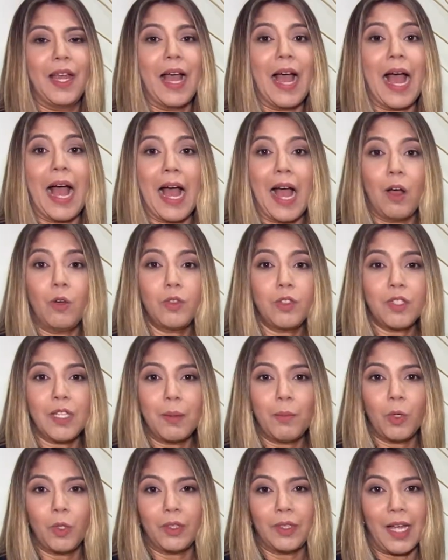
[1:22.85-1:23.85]
A
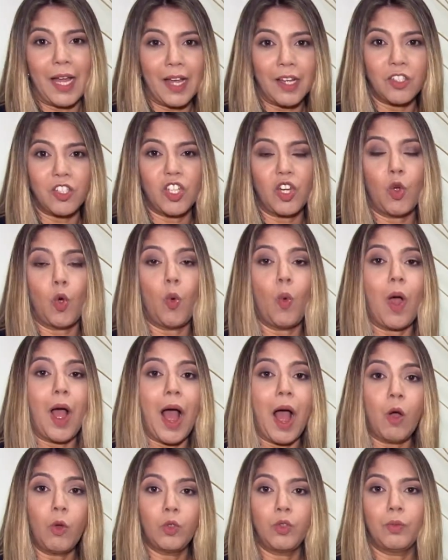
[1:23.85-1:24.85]
autossabotagem ou
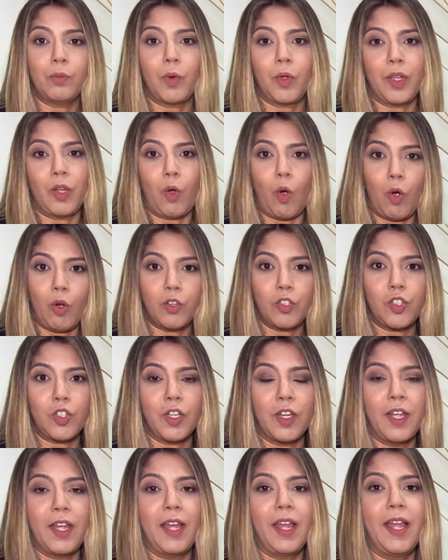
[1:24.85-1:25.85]

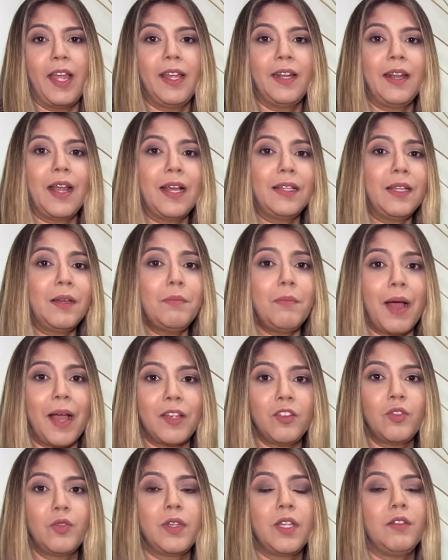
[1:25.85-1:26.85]
auto-boicote é nada
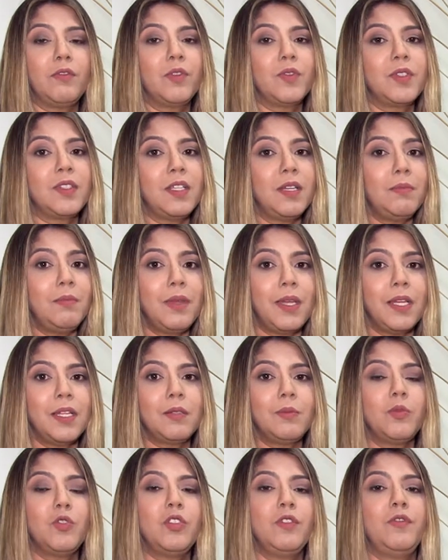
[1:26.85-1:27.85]
mais do que você
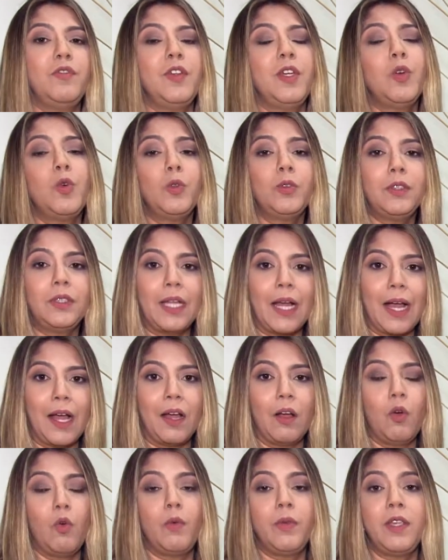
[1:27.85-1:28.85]
mesmo
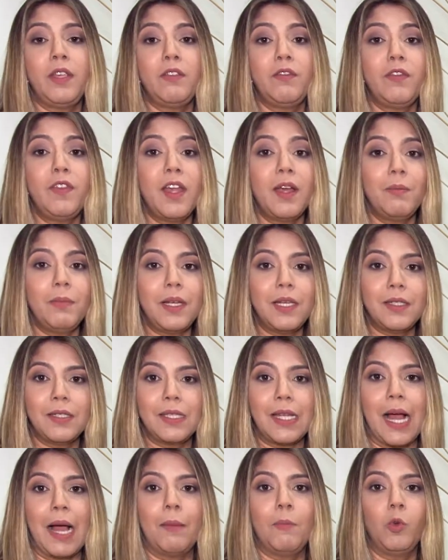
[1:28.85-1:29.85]
dificultar ou
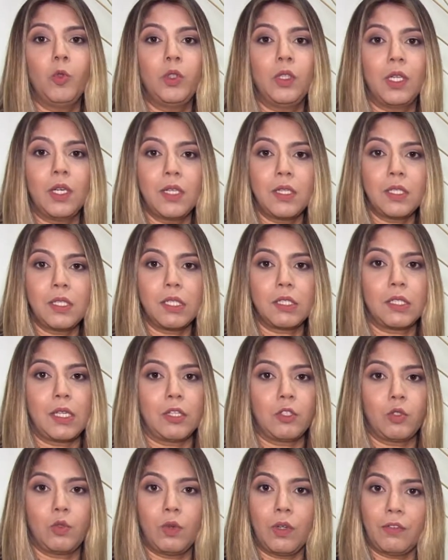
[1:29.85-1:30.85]
inviabilizar mudanças
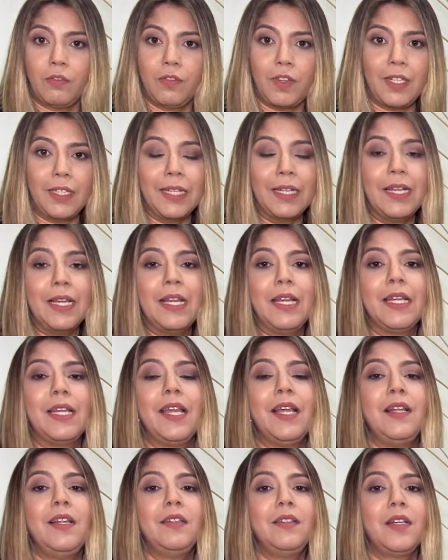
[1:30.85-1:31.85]
na sua vida
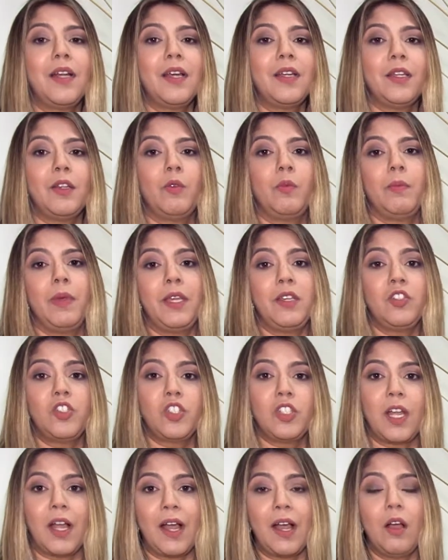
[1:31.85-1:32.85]
que lhe trariam
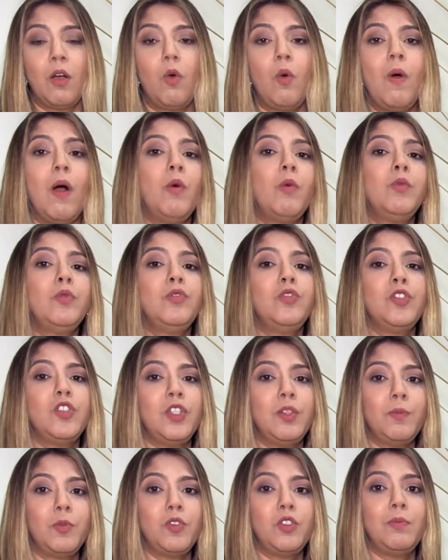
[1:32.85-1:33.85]
bem-estar ou algum
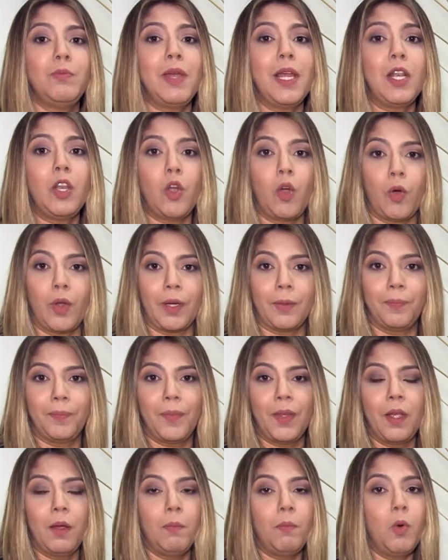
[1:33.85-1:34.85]
tipo de melhora,
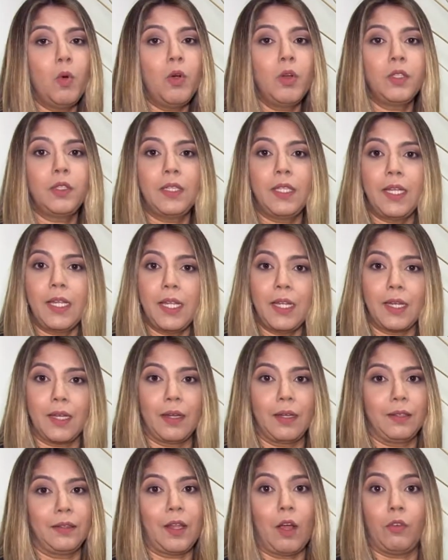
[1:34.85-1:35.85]
por ter,
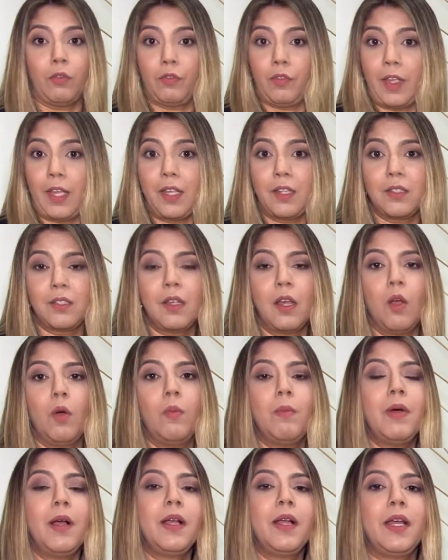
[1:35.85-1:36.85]
talvez,
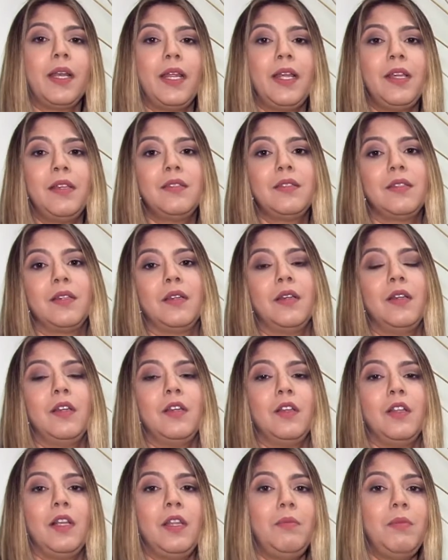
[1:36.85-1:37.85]
uma crença
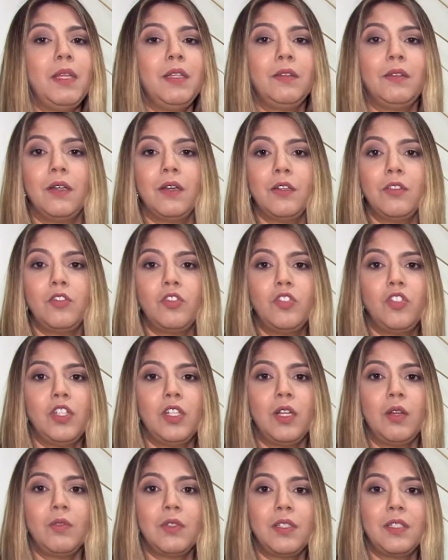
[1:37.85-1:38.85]
limitante de
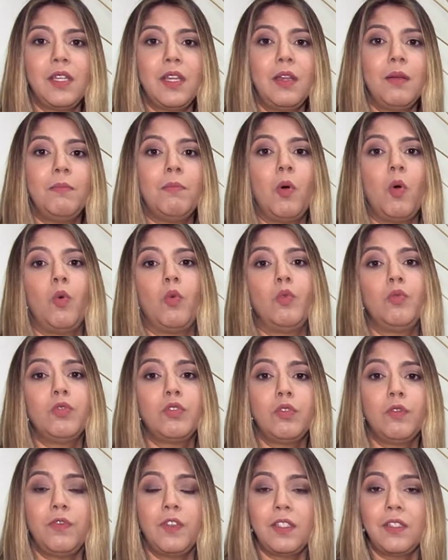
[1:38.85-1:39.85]
não ser bom o
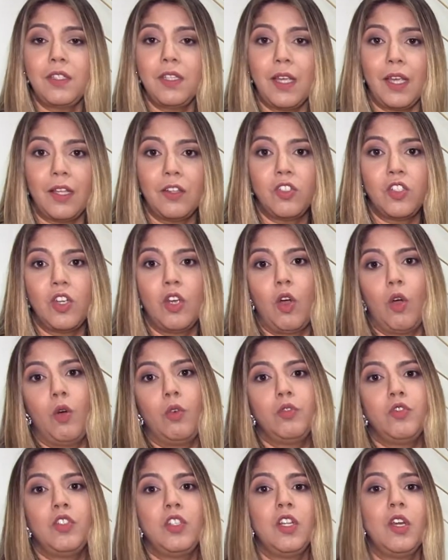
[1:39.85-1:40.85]
suficiente
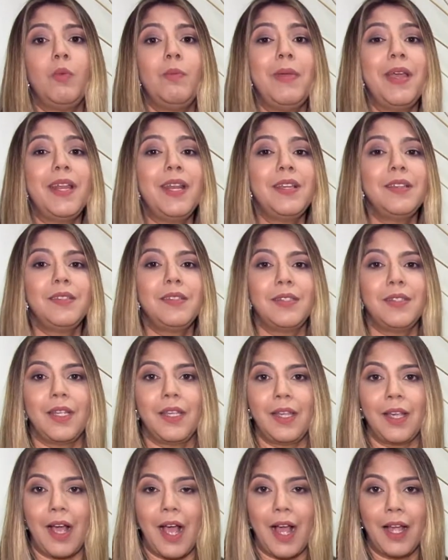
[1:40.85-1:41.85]
ou de não
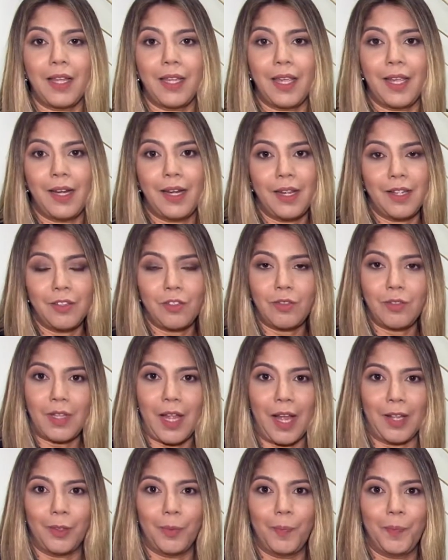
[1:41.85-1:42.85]
merecer aquele
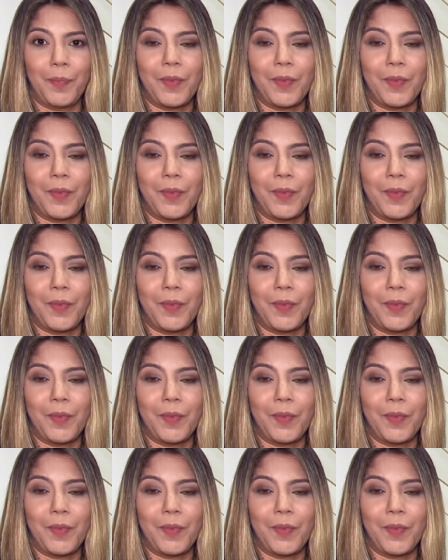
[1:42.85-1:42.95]
resultado.